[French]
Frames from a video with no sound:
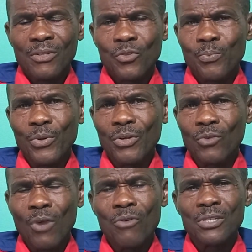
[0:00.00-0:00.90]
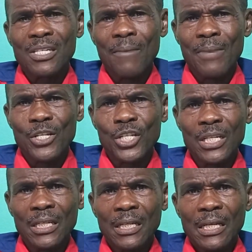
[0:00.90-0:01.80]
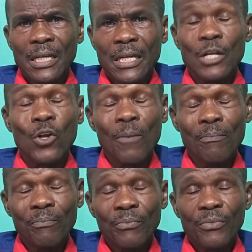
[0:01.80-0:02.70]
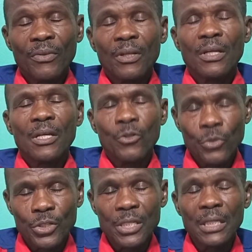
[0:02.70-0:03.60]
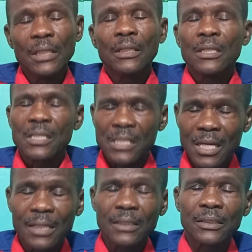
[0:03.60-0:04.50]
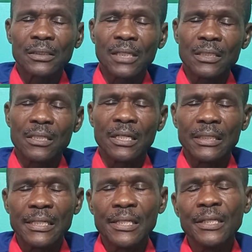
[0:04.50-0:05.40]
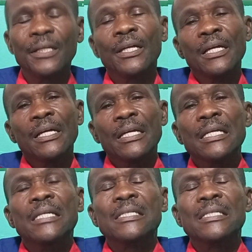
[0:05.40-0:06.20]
Tu peux toi aussi en manger. Et l'homme, lui aussi, sans, sans se retenir, il